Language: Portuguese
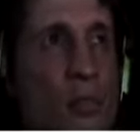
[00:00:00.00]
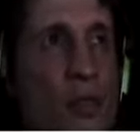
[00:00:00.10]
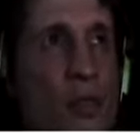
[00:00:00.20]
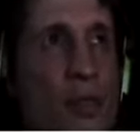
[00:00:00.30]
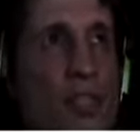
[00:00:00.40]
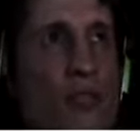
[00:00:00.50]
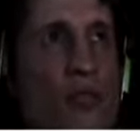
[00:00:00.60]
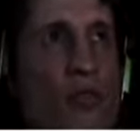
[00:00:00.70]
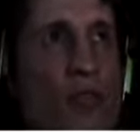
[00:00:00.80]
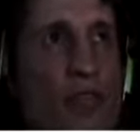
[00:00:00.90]
Mas eu
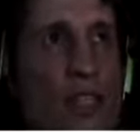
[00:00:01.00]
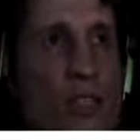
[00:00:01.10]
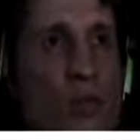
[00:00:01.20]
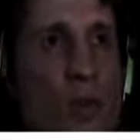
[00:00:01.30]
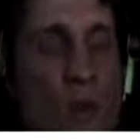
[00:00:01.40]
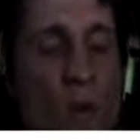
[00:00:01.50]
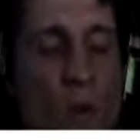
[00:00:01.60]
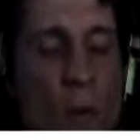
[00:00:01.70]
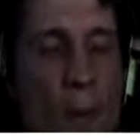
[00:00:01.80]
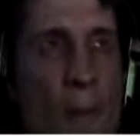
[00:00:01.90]
vou fazer um
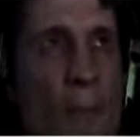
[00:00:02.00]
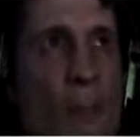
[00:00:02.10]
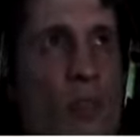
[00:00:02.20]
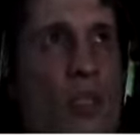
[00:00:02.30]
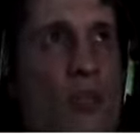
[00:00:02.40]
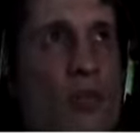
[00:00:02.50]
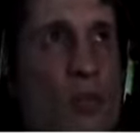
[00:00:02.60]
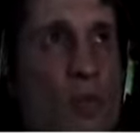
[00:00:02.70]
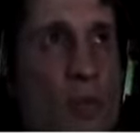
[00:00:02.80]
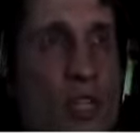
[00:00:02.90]
que
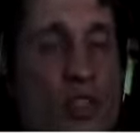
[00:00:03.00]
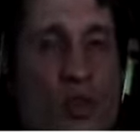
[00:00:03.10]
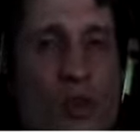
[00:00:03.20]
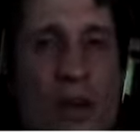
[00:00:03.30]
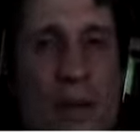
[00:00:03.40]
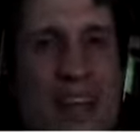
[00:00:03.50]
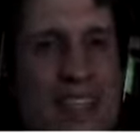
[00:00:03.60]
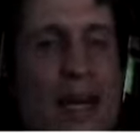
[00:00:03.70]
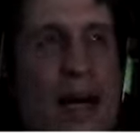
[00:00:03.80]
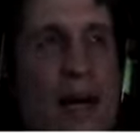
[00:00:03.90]
uma história mais
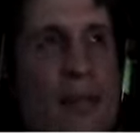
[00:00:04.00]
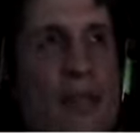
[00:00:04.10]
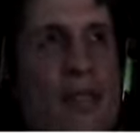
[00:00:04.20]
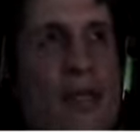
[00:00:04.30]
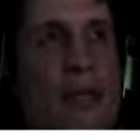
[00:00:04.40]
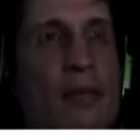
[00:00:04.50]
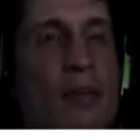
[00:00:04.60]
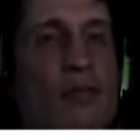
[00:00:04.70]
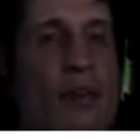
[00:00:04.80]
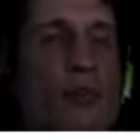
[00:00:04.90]
rápida, tá? Para
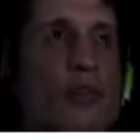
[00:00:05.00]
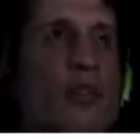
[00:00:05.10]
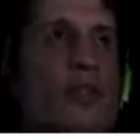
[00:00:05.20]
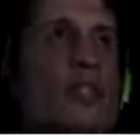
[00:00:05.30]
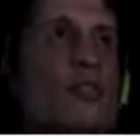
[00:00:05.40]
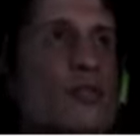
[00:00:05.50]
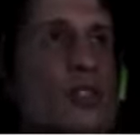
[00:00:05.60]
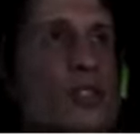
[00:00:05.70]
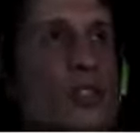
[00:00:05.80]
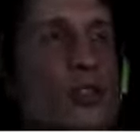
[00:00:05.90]
não ficar muito grande o
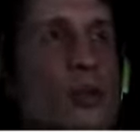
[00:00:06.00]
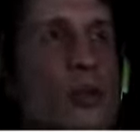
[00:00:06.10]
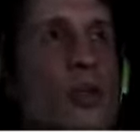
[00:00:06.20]
vídeo.